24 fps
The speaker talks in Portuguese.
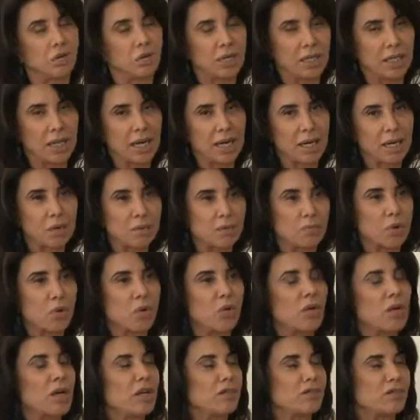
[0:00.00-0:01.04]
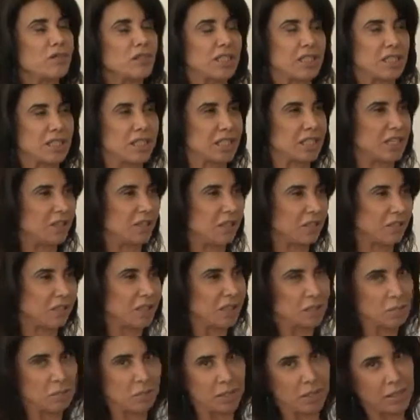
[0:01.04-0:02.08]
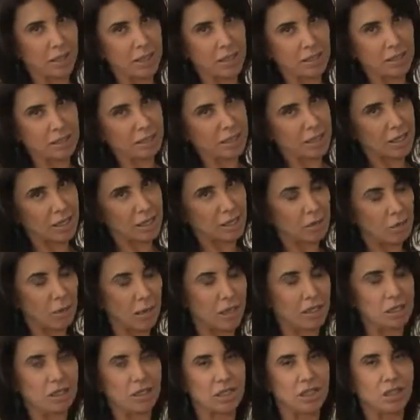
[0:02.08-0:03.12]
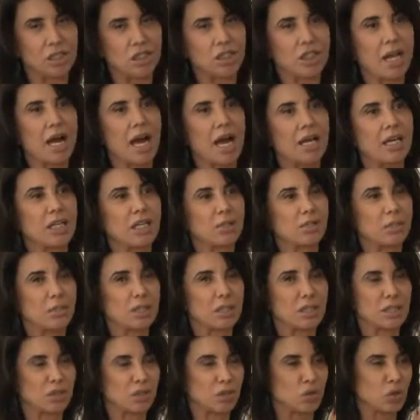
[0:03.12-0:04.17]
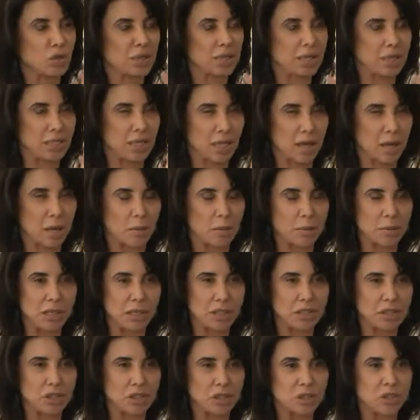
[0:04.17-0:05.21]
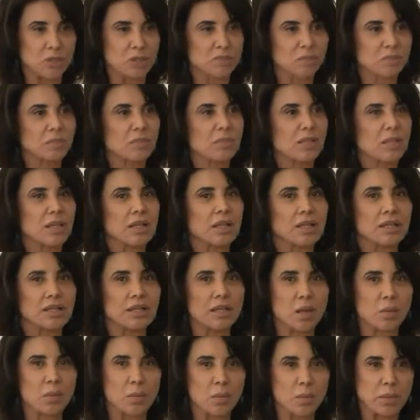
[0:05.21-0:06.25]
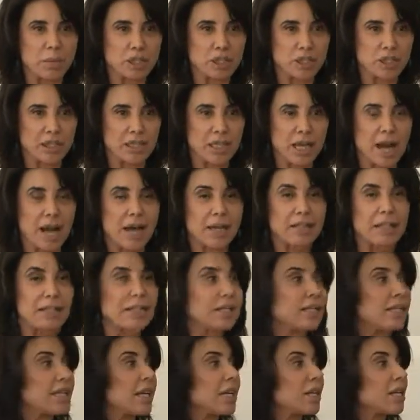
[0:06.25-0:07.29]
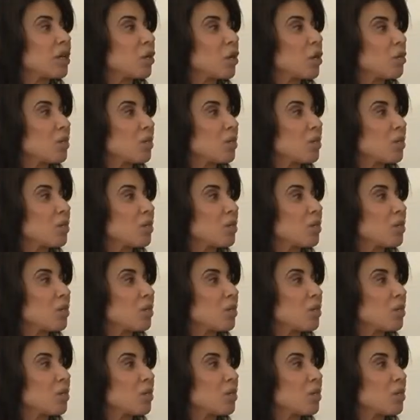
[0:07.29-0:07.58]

O que era bom era você escrever também as três páginas diárias para desintoxicar a mente dar uma meditada e aí